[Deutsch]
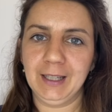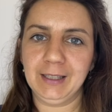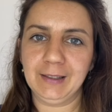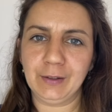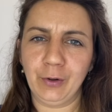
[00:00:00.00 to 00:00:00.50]

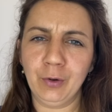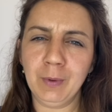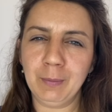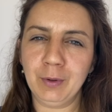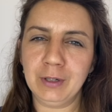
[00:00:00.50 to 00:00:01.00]
Das
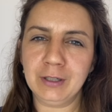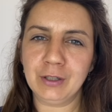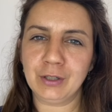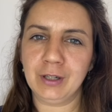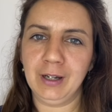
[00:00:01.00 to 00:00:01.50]

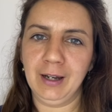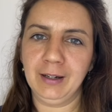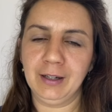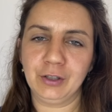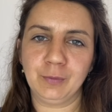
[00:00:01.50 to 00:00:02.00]
europapolitische
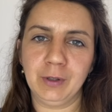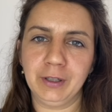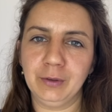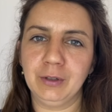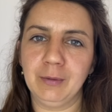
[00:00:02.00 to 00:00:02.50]
Engagement
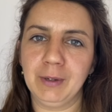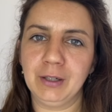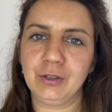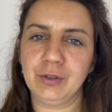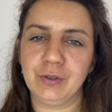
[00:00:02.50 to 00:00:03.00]
junger
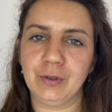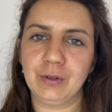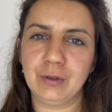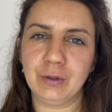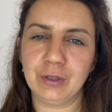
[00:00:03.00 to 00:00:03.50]
Menschen
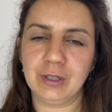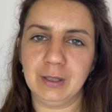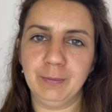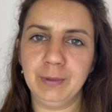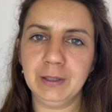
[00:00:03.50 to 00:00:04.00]
sollte durch die
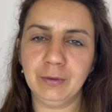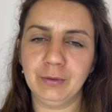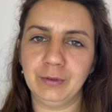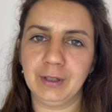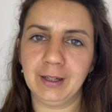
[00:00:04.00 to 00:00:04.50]
Bildung
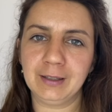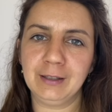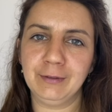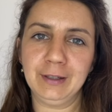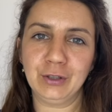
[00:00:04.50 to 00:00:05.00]
und
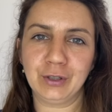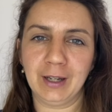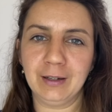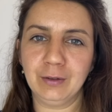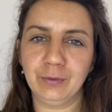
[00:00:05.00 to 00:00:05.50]
aktive
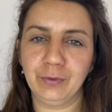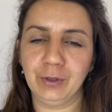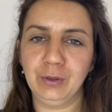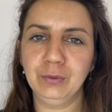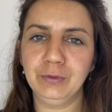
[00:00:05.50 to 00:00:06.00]
Gestaltung von
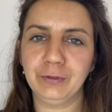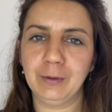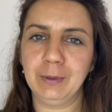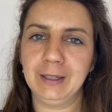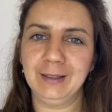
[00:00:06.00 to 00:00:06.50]

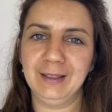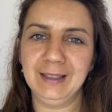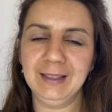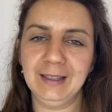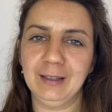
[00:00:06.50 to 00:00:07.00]
Jugendverbänden
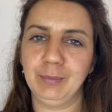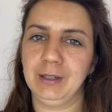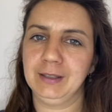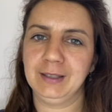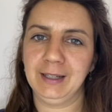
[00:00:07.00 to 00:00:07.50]
in den
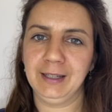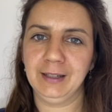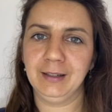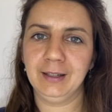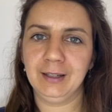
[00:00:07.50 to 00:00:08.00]
Parteien
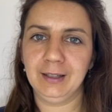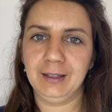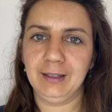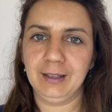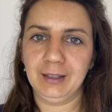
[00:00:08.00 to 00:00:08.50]

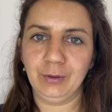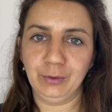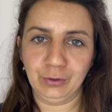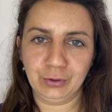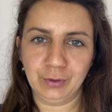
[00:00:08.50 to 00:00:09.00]

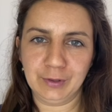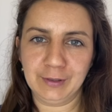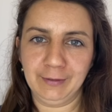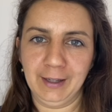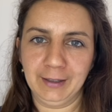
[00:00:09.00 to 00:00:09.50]

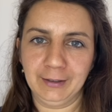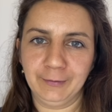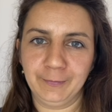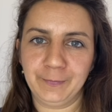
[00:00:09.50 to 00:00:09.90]
unterstützt werden.